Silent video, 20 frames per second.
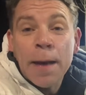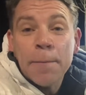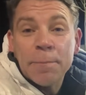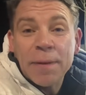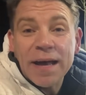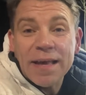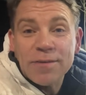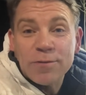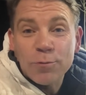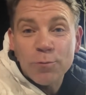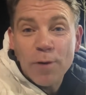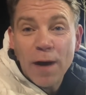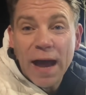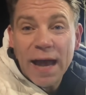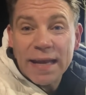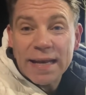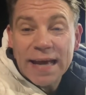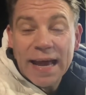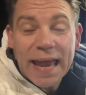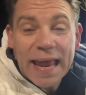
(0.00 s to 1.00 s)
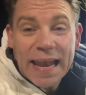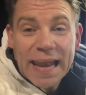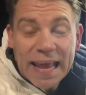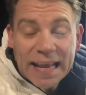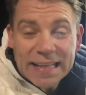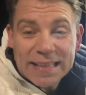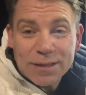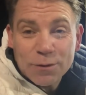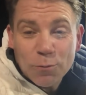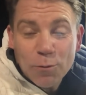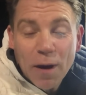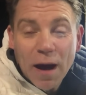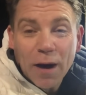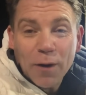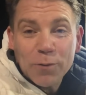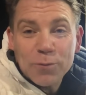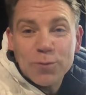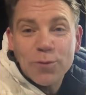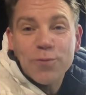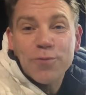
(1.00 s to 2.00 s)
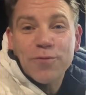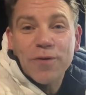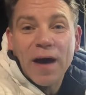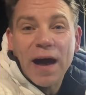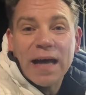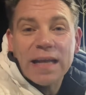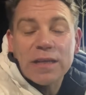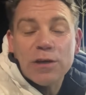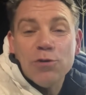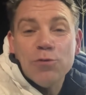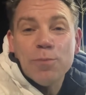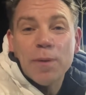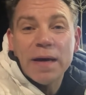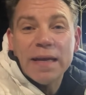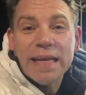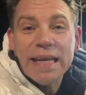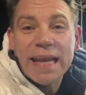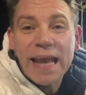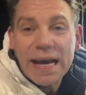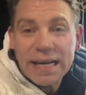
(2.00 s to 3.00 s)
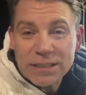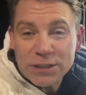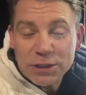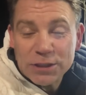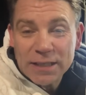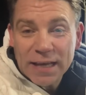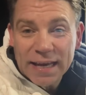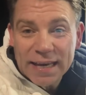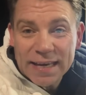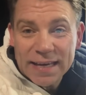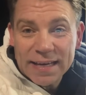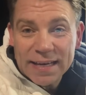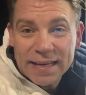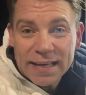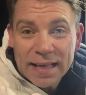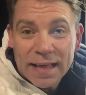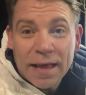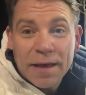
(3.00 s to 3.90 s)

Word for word: bei so einer Elektroautofahrt über die Langstrecke,